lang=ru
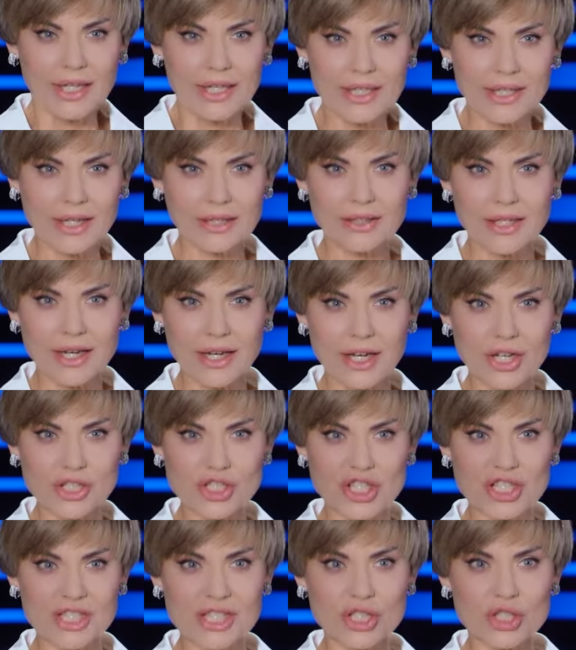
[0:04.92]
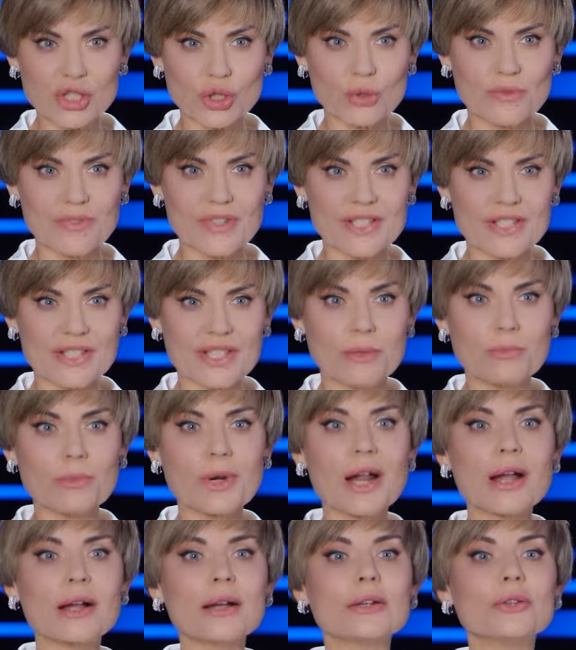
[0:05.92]
И когда кажется, что везде
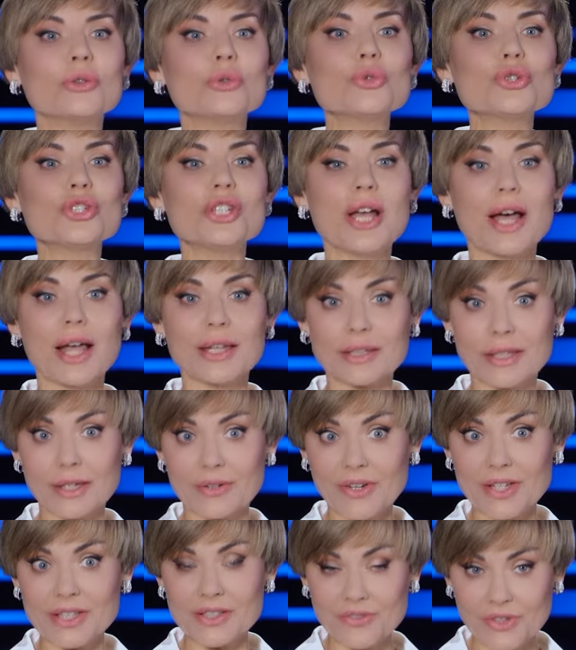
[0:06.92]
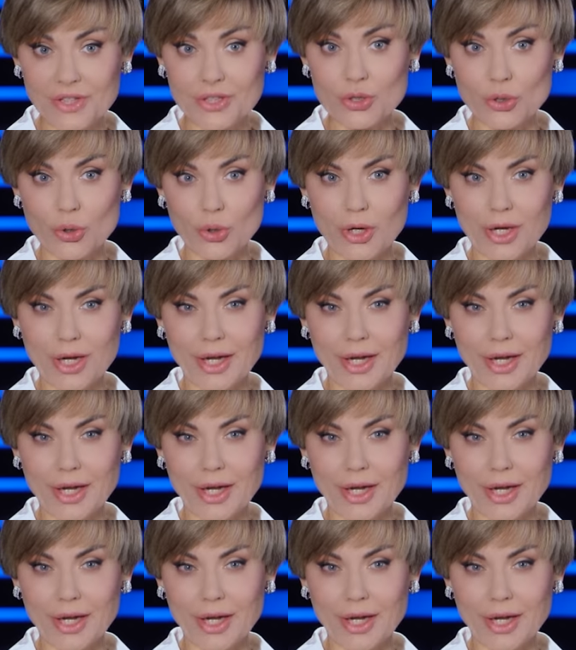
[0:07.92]
мрак, нужно открывать видео,